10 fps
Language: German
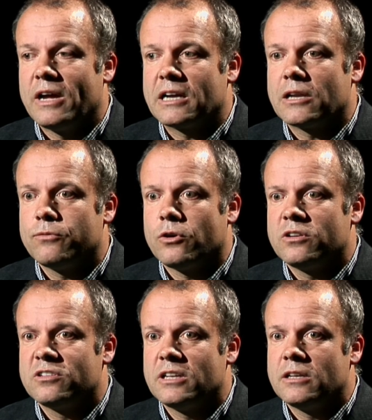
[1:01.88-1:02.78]
verankert
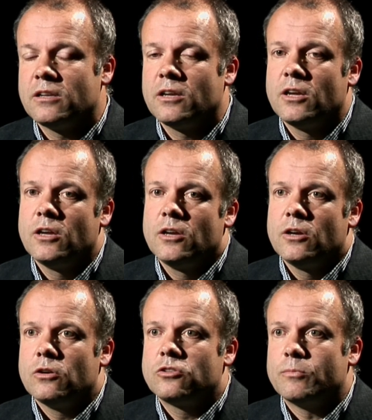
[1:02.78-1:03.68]
worden sind.
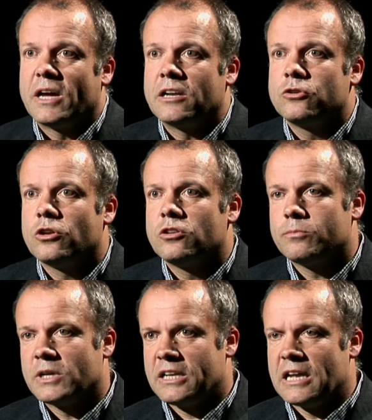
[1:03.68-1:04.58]
Und zum anderen können
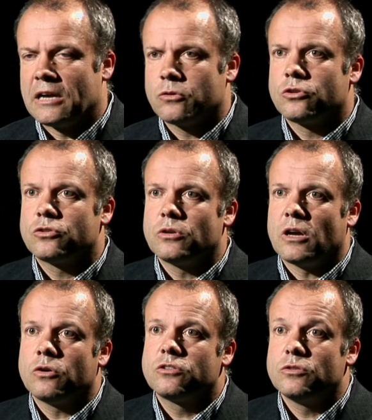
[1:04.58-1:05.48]
submarine Hangrutschungen
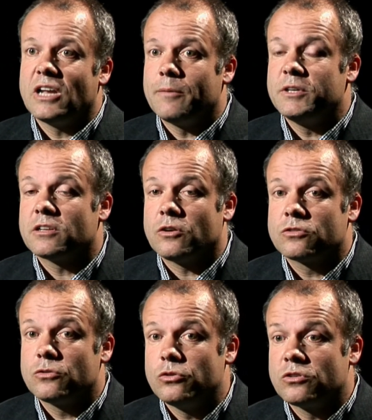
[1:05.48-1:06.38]
auch Tsunamis
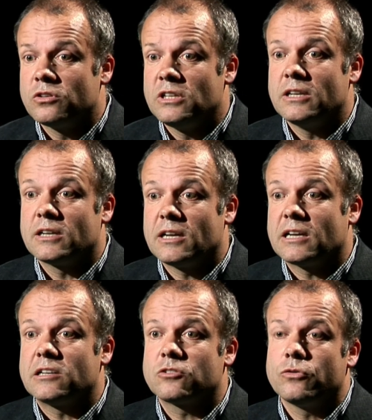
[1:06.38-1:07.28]
auslösen, die natürlich
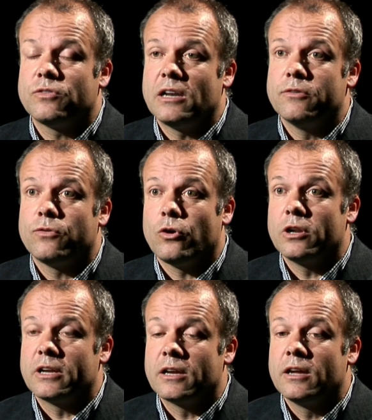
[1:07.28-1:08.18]
katastrophale
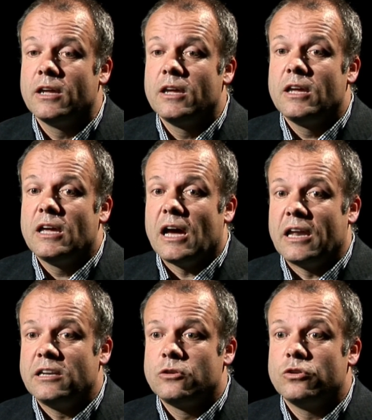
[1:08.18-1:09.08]
Folgen
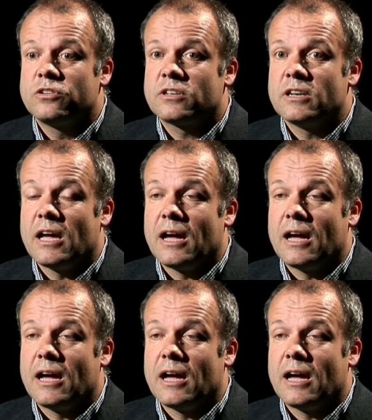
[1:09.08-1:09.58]
an den Küsten